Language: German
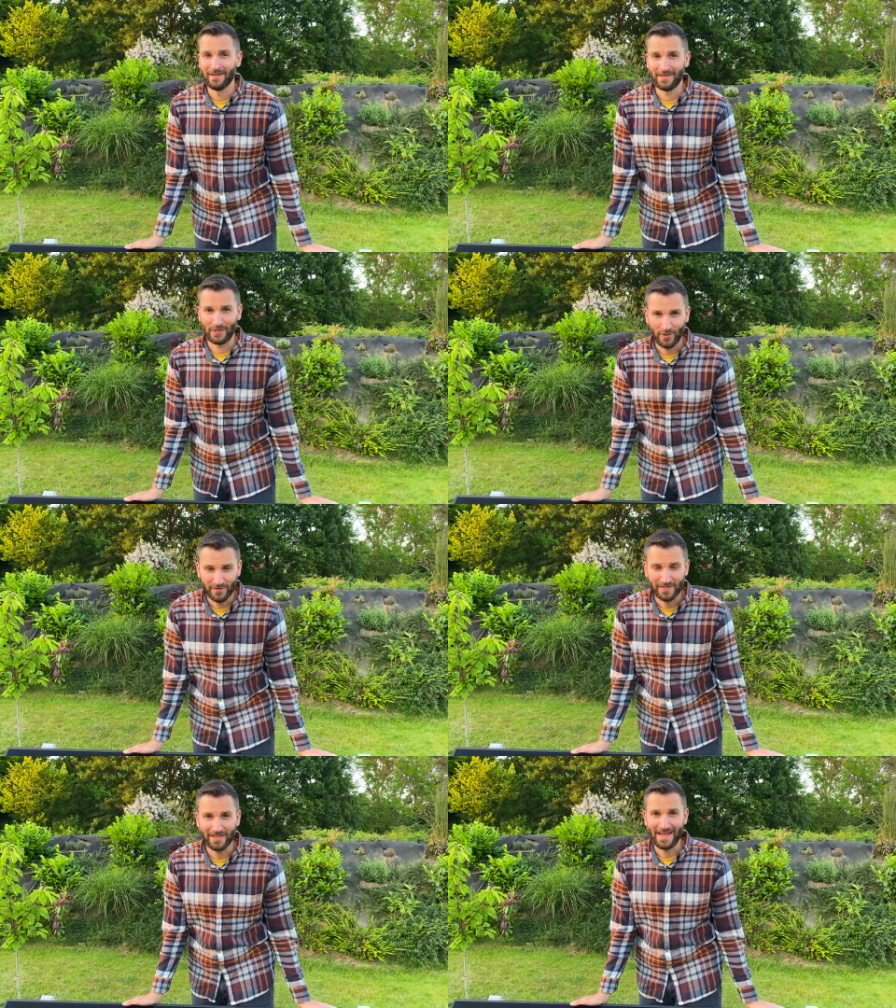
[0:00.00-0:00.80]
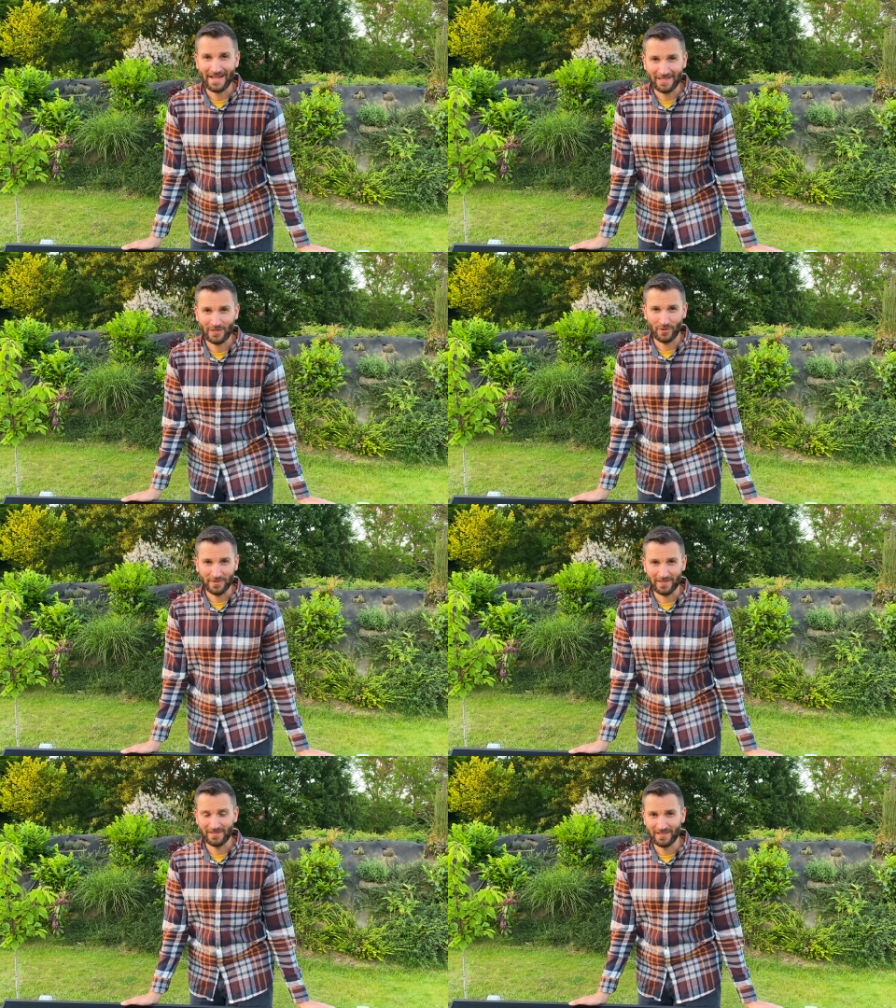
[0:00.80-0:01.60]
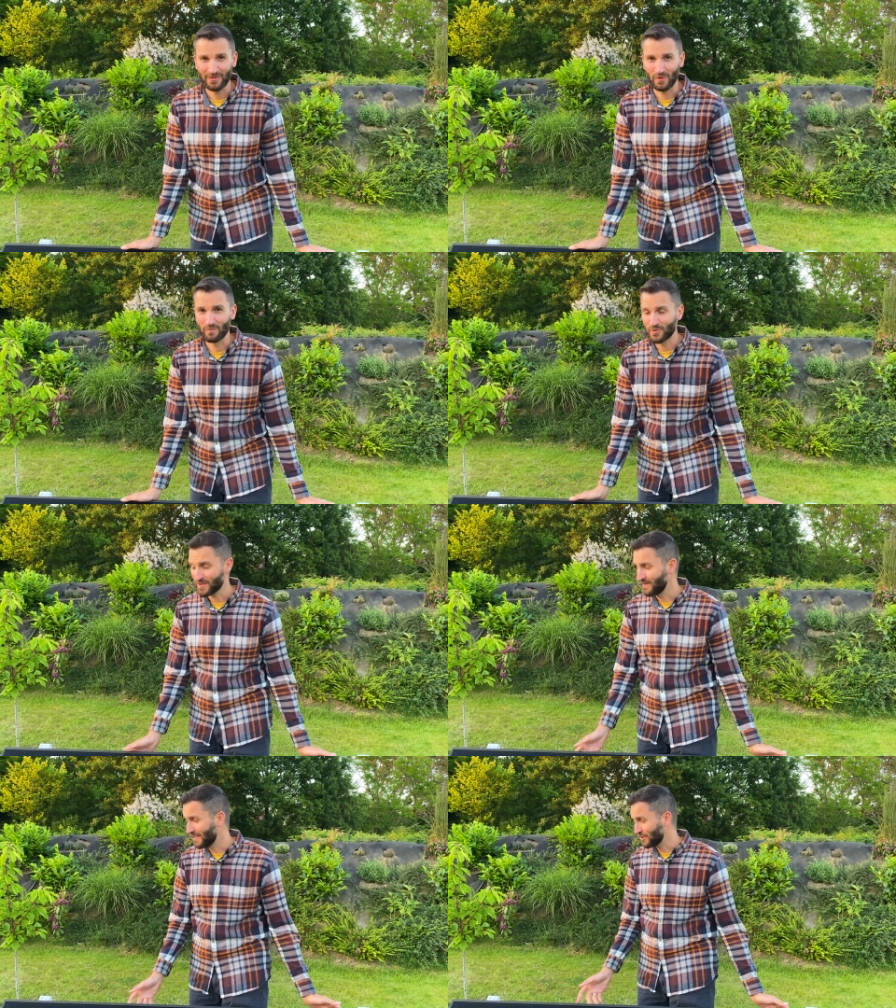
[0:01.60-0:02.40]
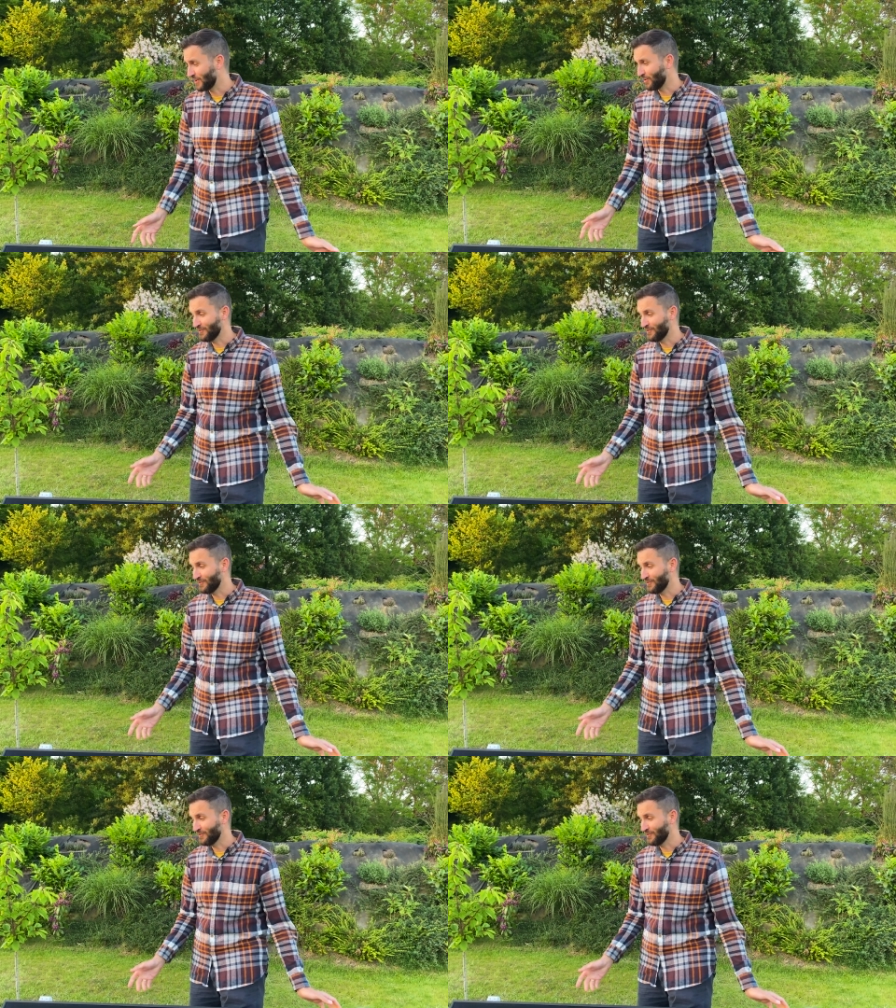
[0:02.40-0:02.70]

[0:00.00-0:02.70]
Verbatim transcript: dann könnt ihr Enker kontaktieren und müsst nicht schauen,